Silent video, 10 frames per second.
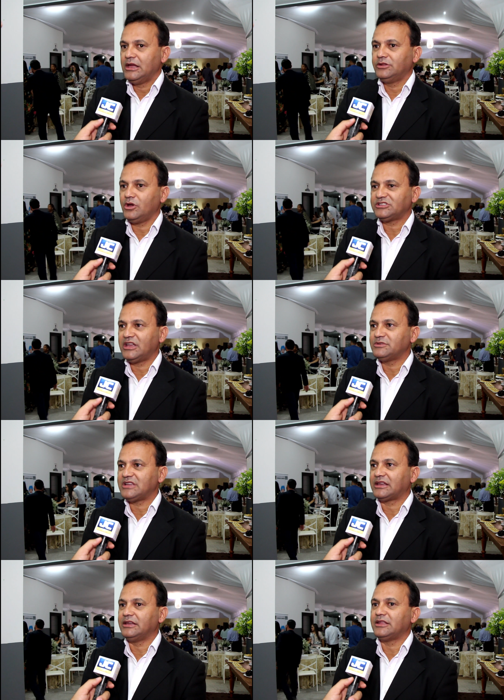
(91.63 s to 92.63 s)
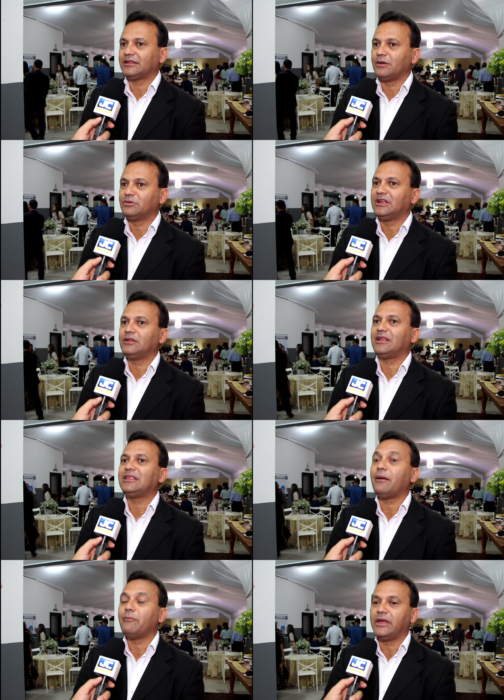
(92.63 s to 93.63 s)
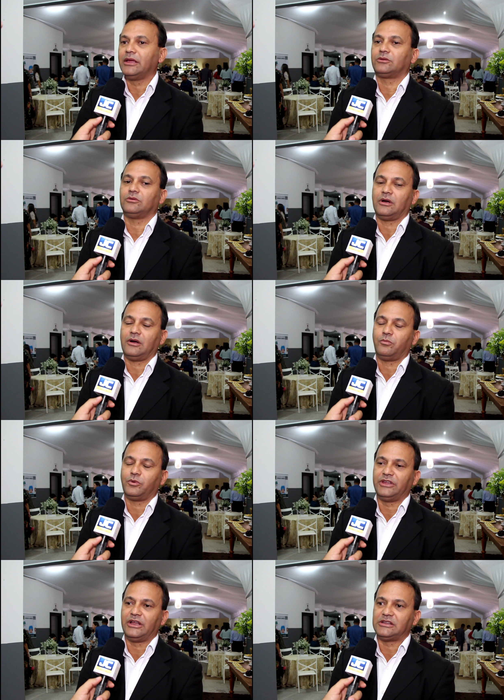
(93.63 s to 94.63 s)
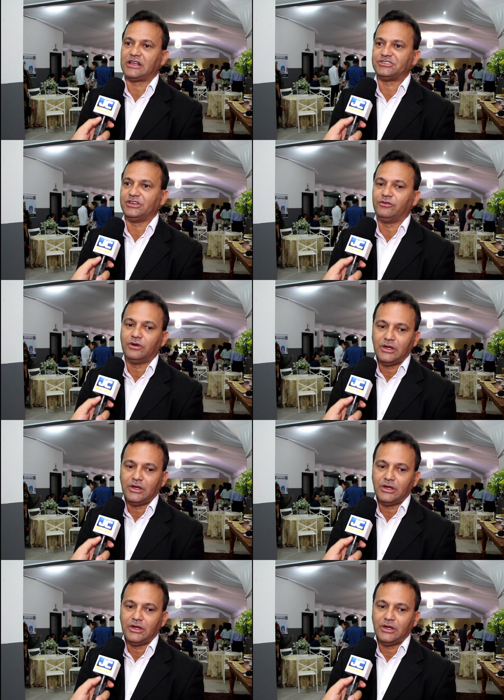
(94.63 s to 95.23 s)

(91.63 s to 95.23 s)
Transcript: E nós temos aqui, né, estamos dando andamento ao Poder Legislativo